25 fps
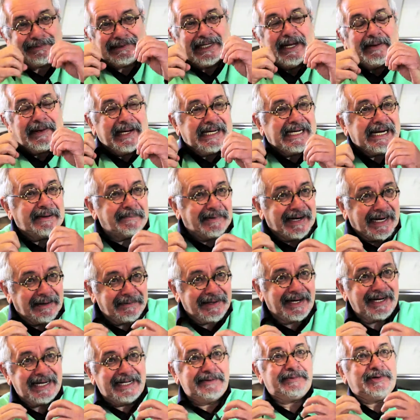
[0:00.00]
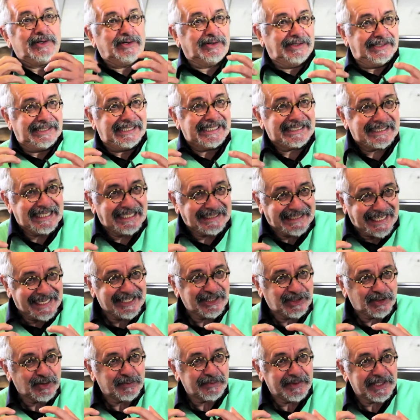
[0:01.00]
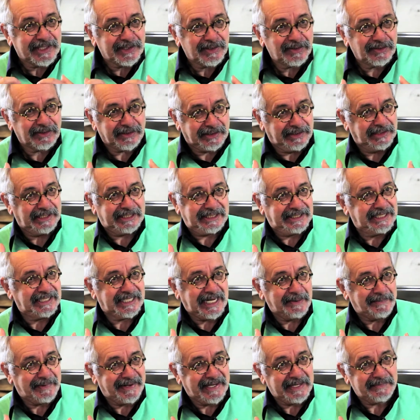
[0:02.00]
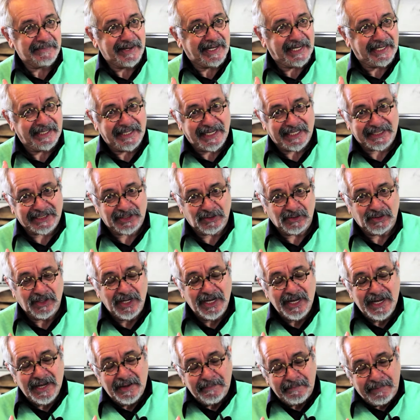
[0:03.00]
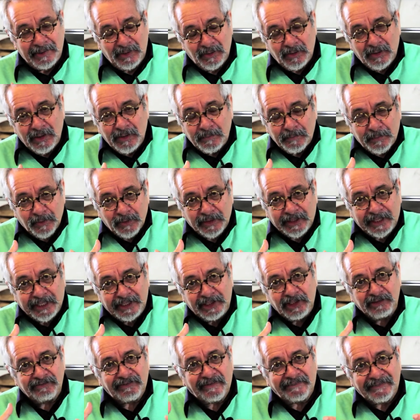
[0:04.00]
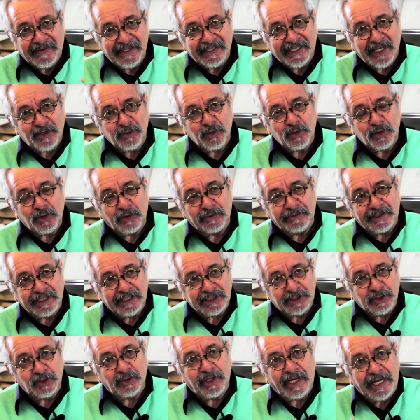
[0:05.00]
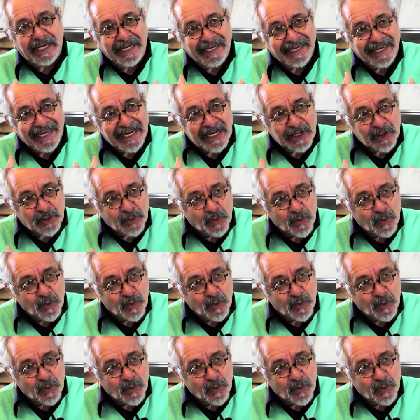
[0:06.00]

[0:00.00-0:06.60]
palabra libro les da tanto miedo que es incapaz de imaginárselo. Pero ¿por qué no facilitar un contexto en el